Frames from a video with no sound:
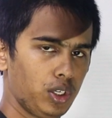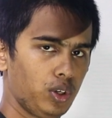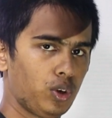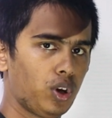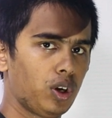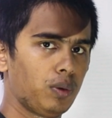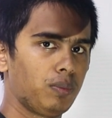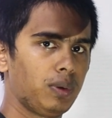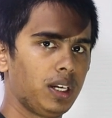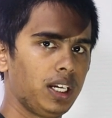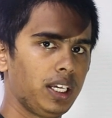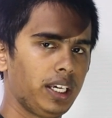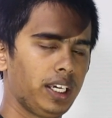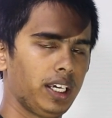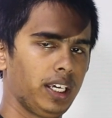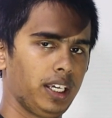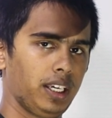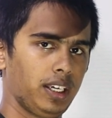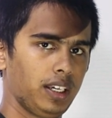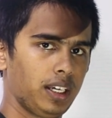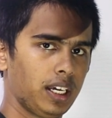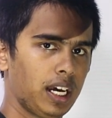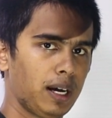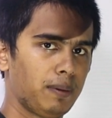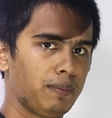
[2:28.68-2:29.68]
নর্মালি কি
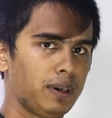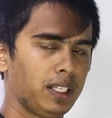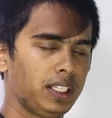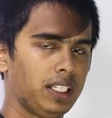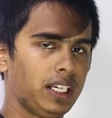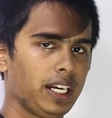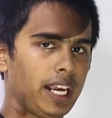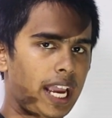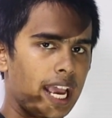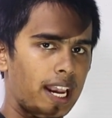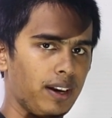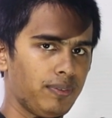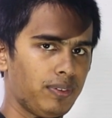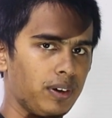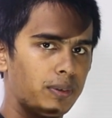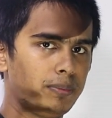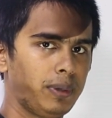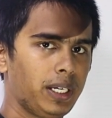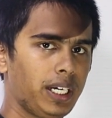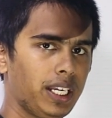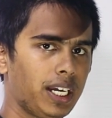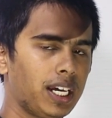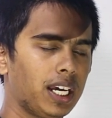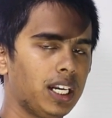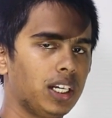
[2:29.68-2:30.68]
আমাদের
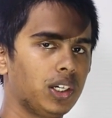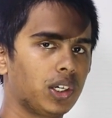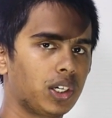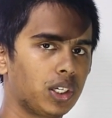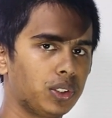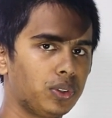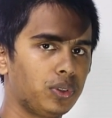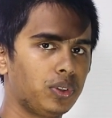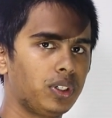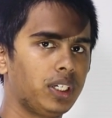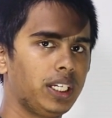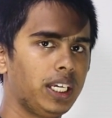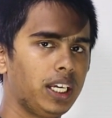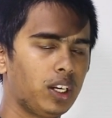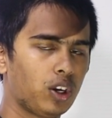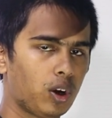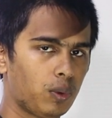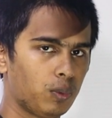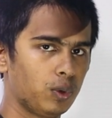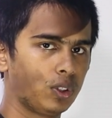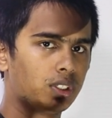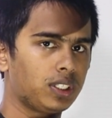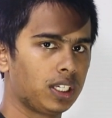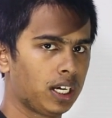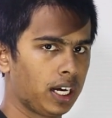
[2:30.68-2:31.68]
অ্যালফাবেটিক্যালিও কিন্তু ডির
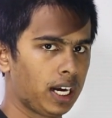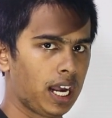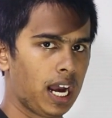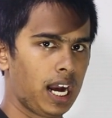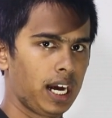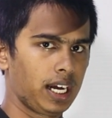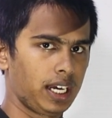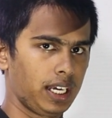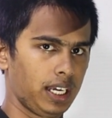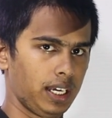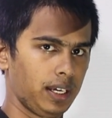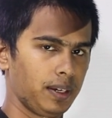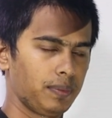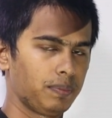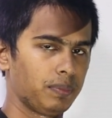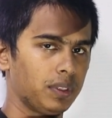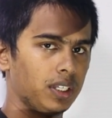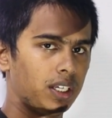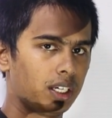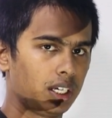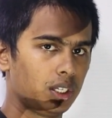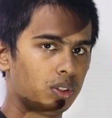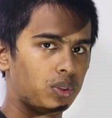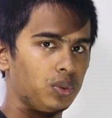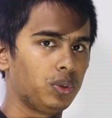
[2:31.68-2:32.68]
অবস্থান আগে
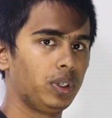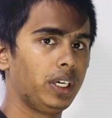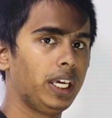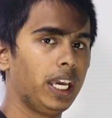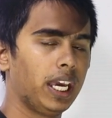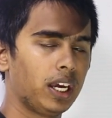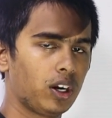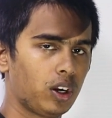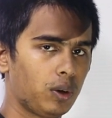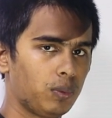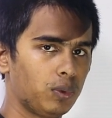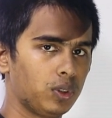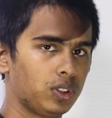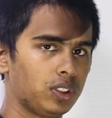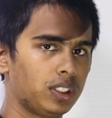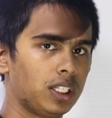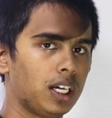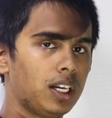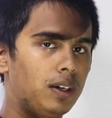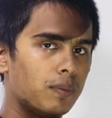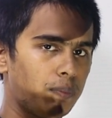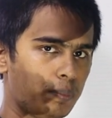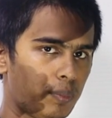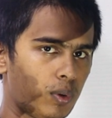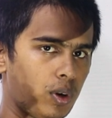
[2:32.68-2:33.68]
কিন্তু ইয়ের e এর
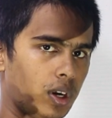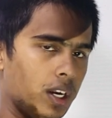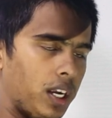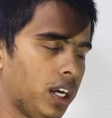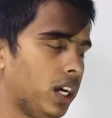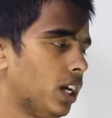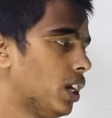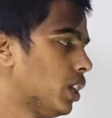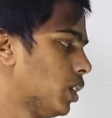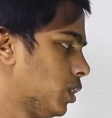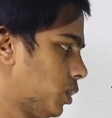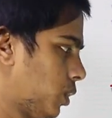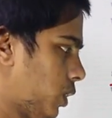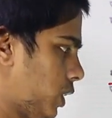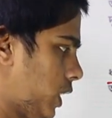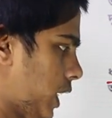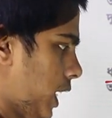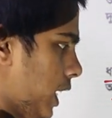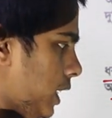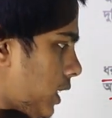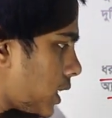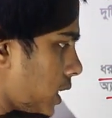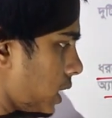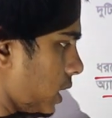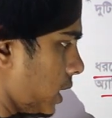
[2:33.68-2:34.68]
অবস্থান পরে সো
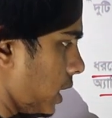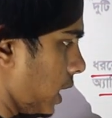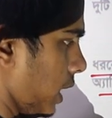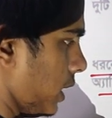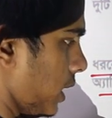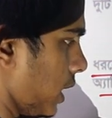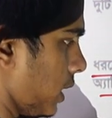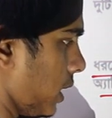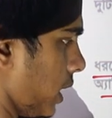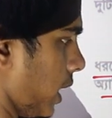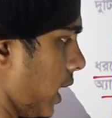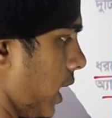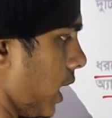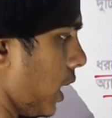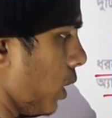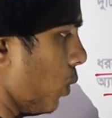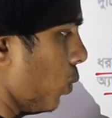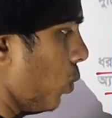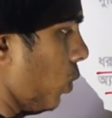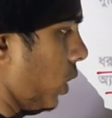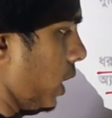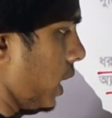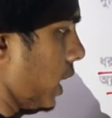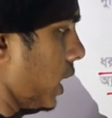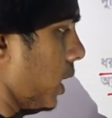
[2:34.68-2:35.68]
সেই জিনিসটা জাস্ট এখানে
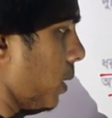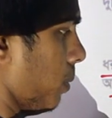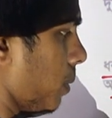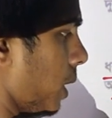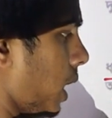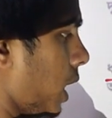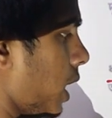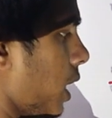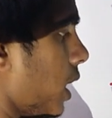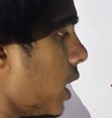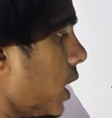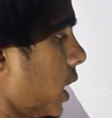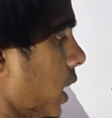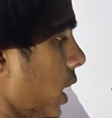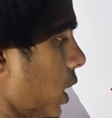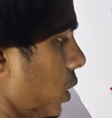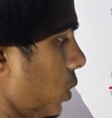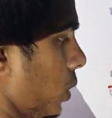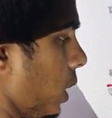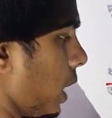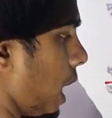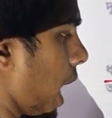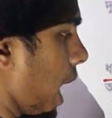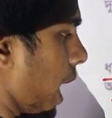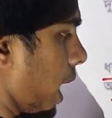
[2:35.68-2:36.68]
উল্টে নিবা
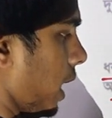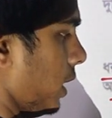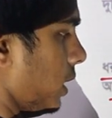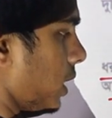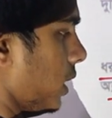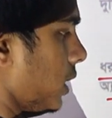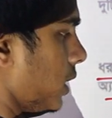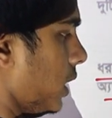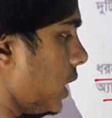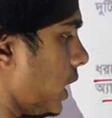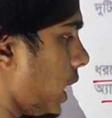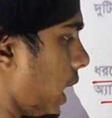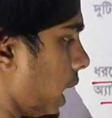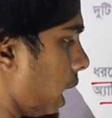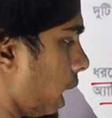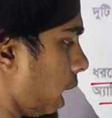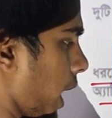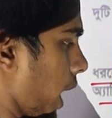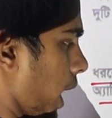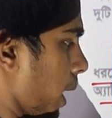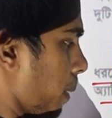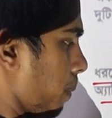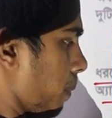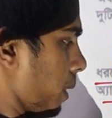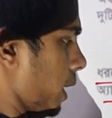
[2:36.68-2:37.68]
কিন্তু এর আগে যে জি এ
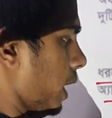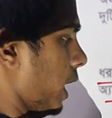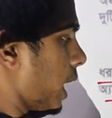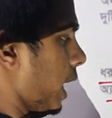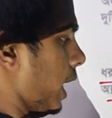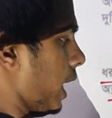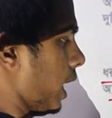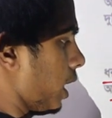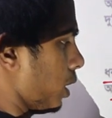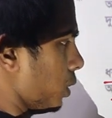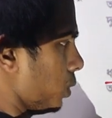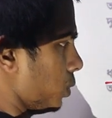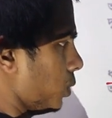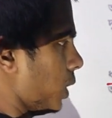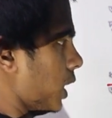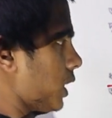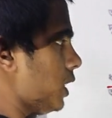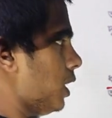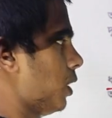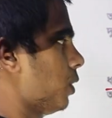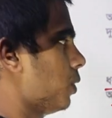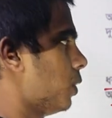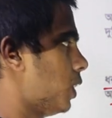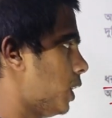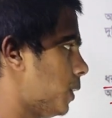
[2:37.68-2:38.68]
এম ই এটা কিন্তু
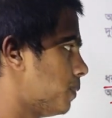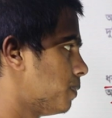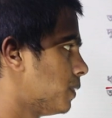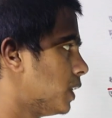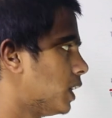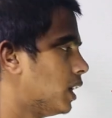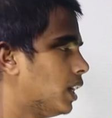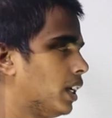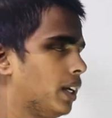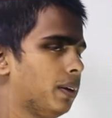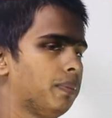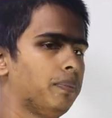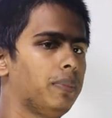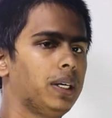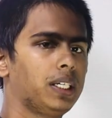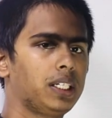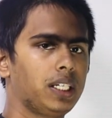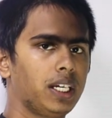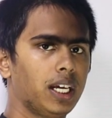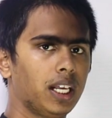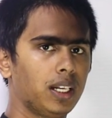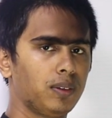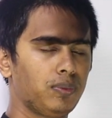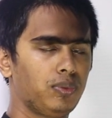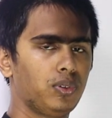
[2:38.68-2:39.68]
আশা করি বেশ
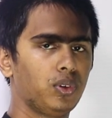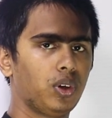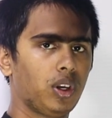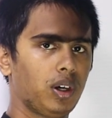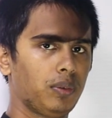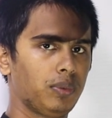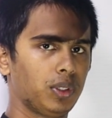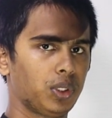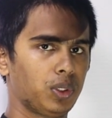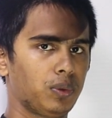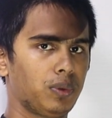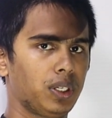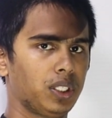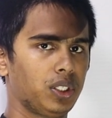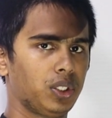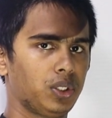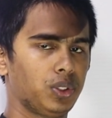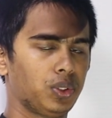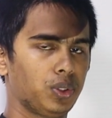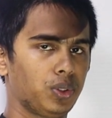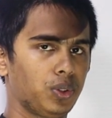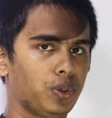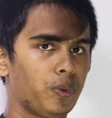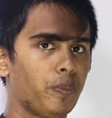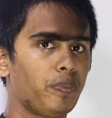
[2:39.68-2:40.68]
হেল্পফুল হবে তোমাদের
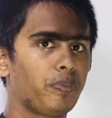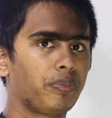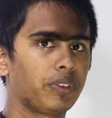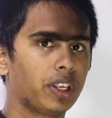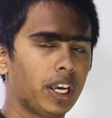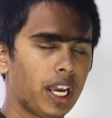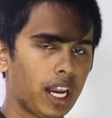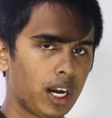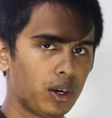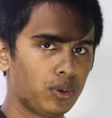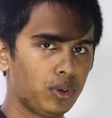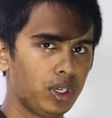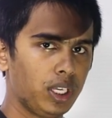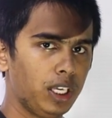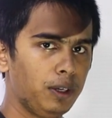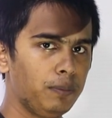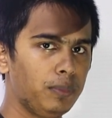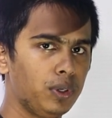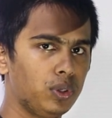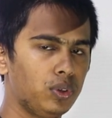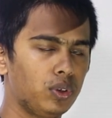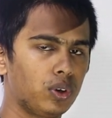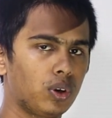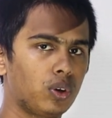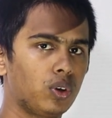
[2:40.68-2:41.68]
জন্য এখন
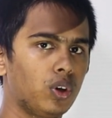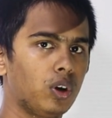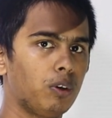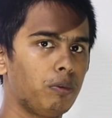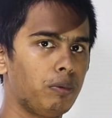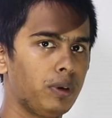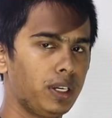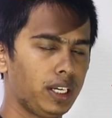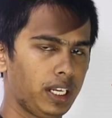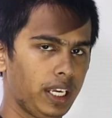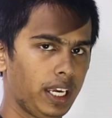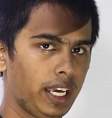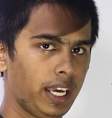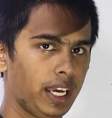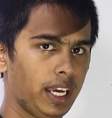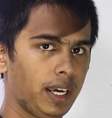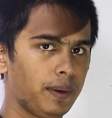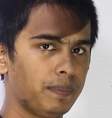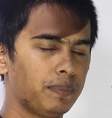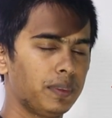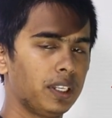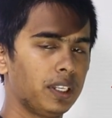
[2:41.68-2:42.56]
ইমিউনোগ্লোবিন এ